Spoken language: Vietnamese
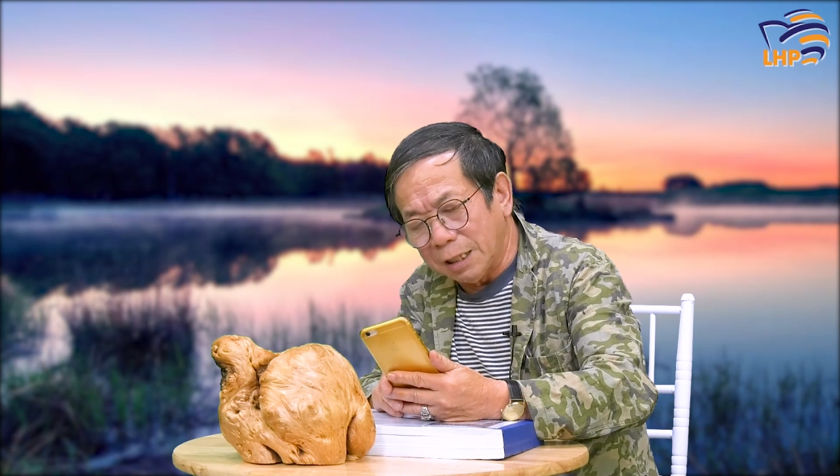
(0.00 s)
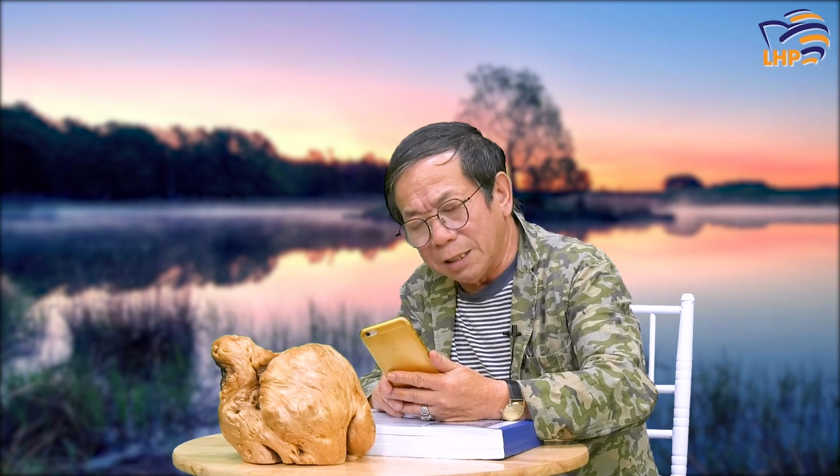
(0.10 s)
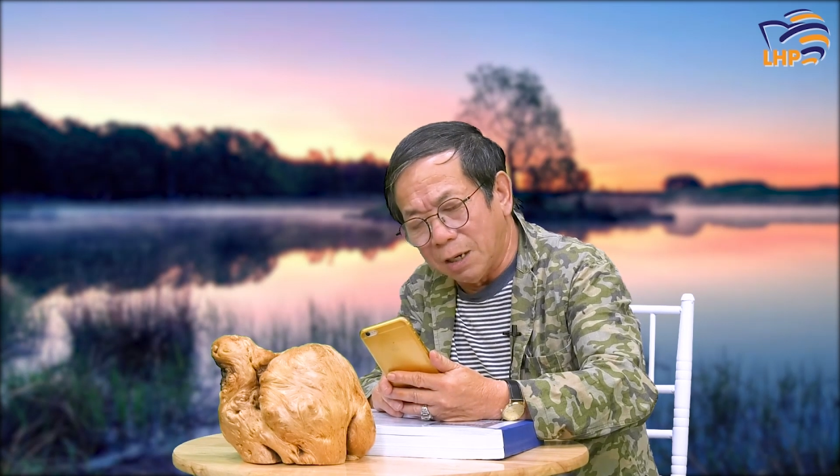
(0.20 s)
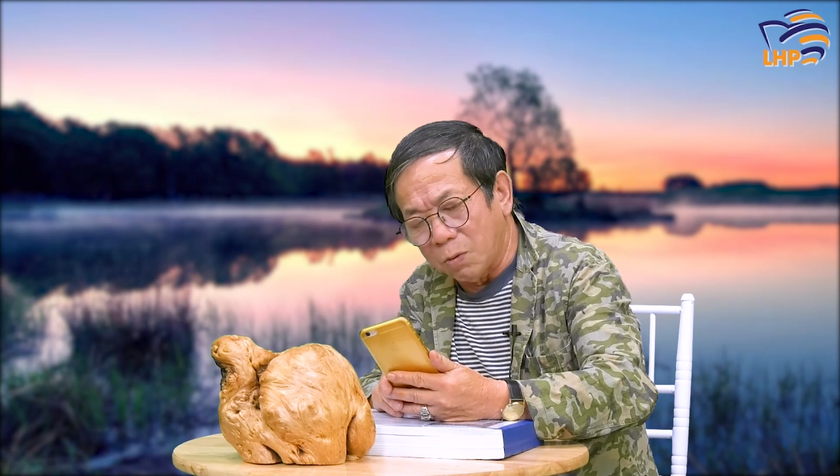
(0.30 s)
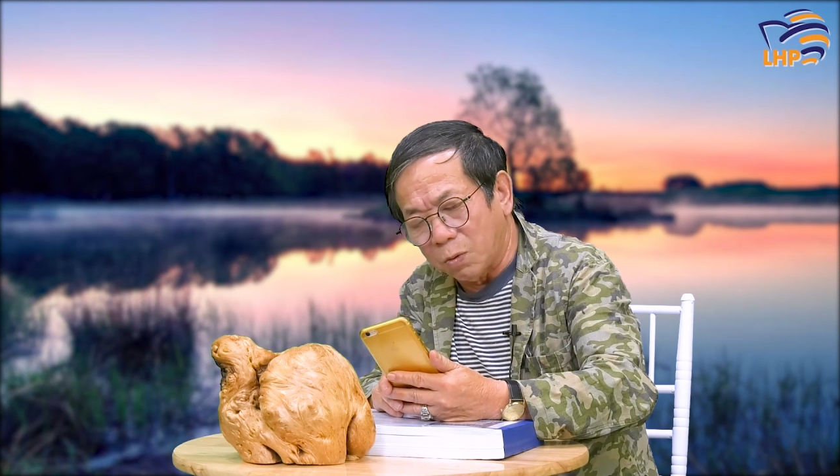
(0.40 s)
thấy
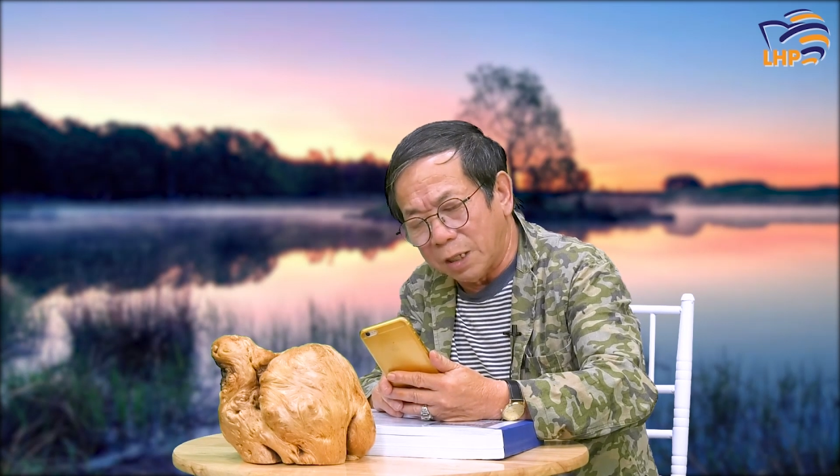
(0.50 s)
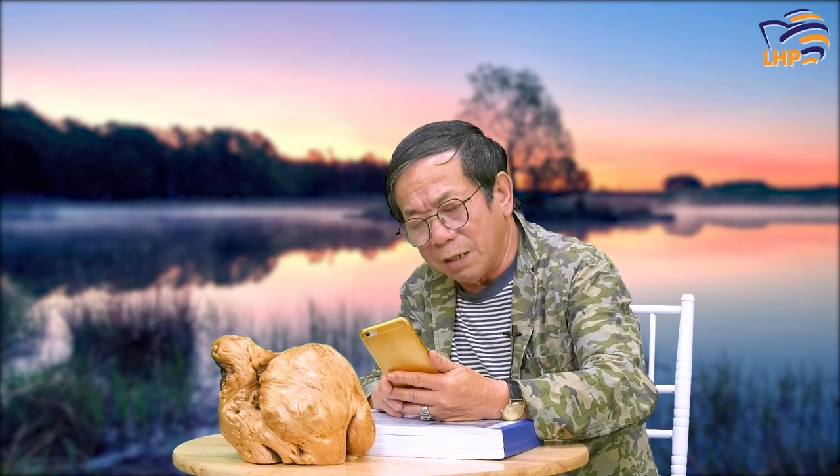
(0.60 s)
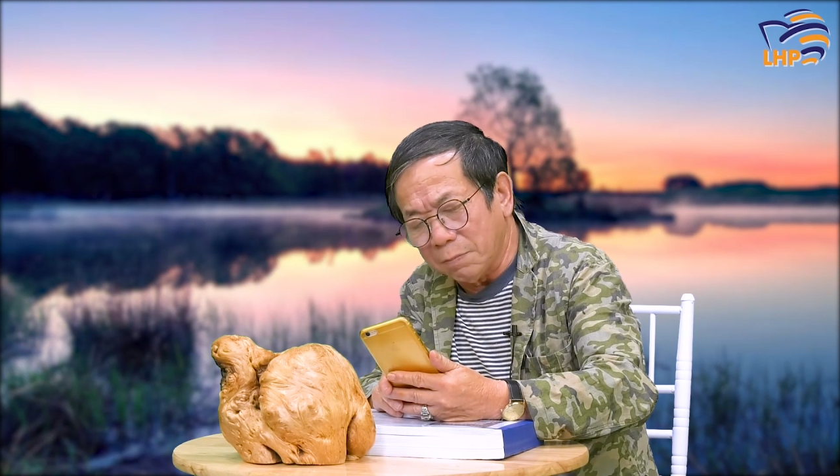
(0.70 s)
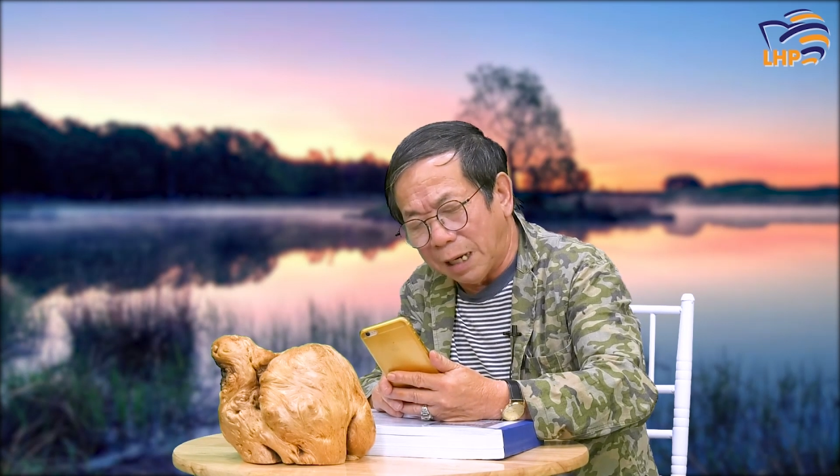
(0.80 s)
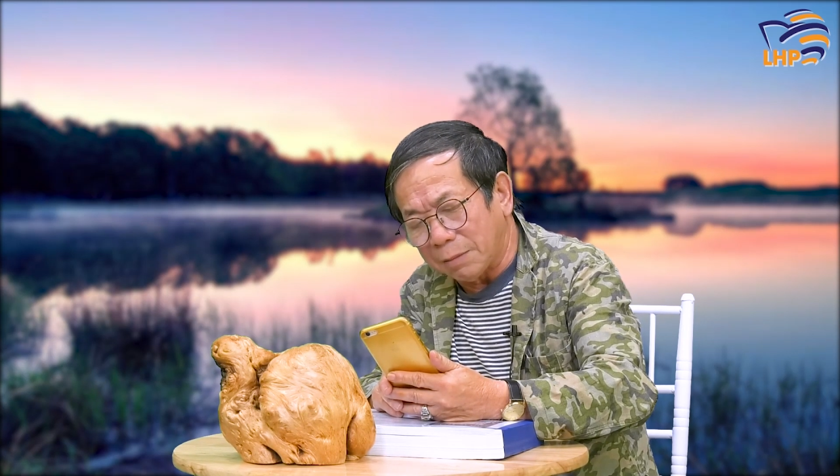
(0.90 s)
khẩu
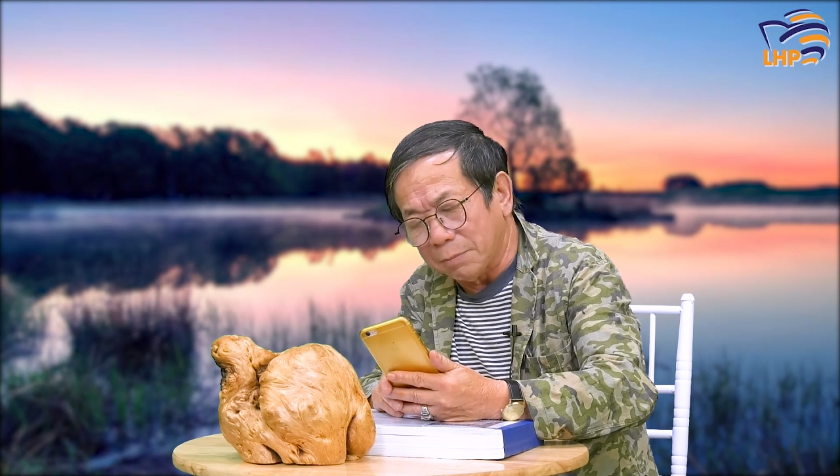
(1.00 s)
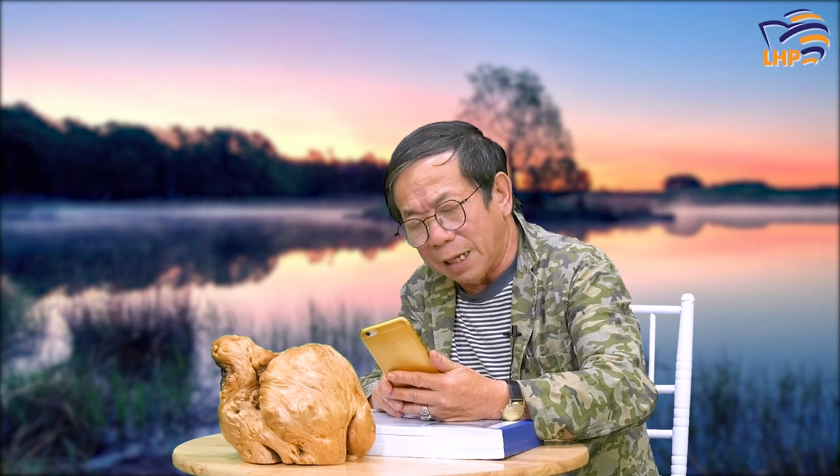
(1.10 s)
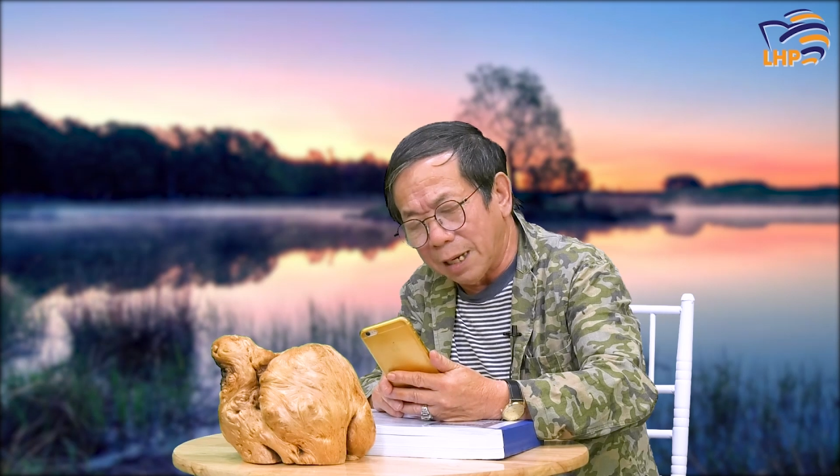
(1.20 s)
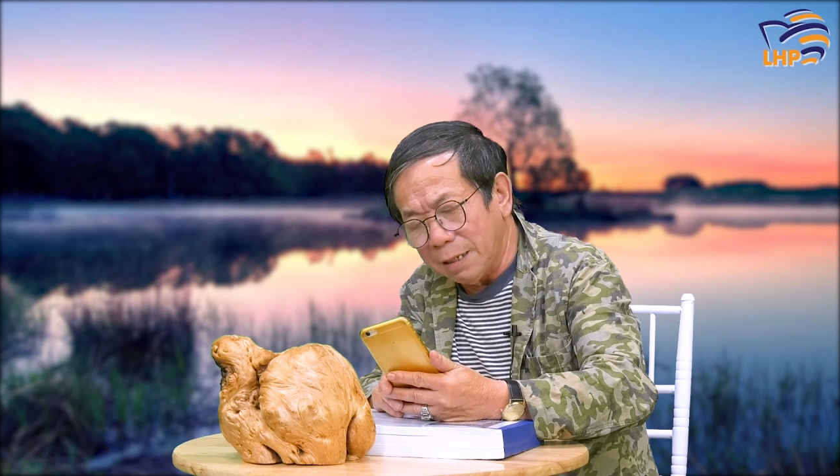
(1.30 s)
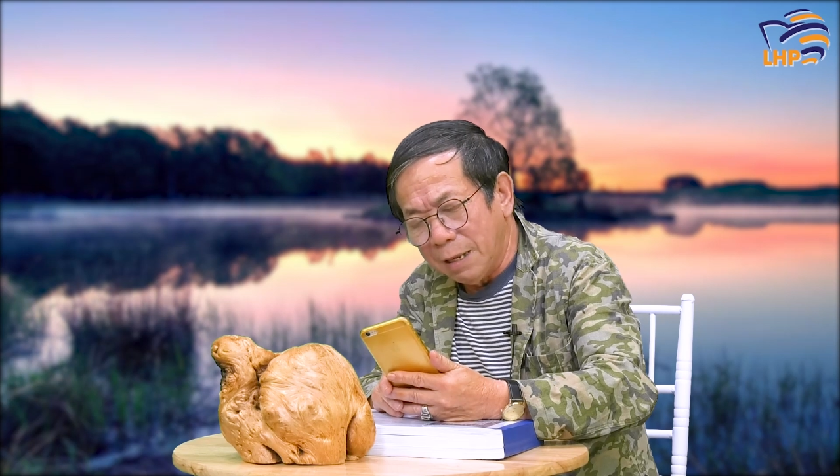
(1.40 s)
khí mạnh
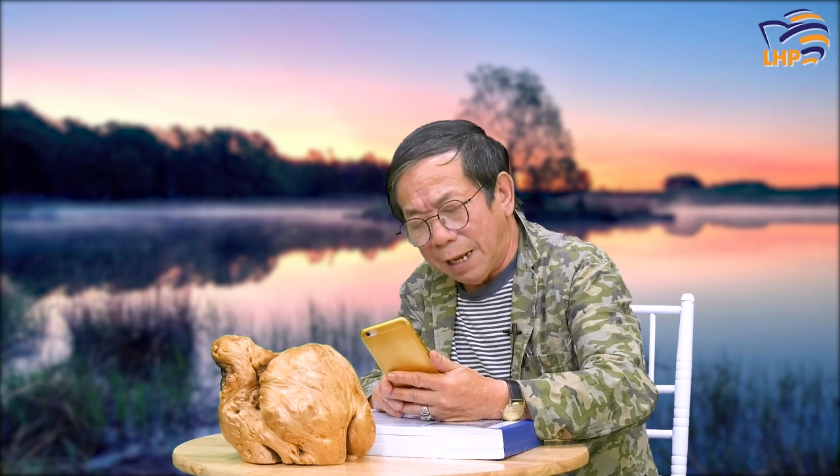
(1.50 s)
mẽ,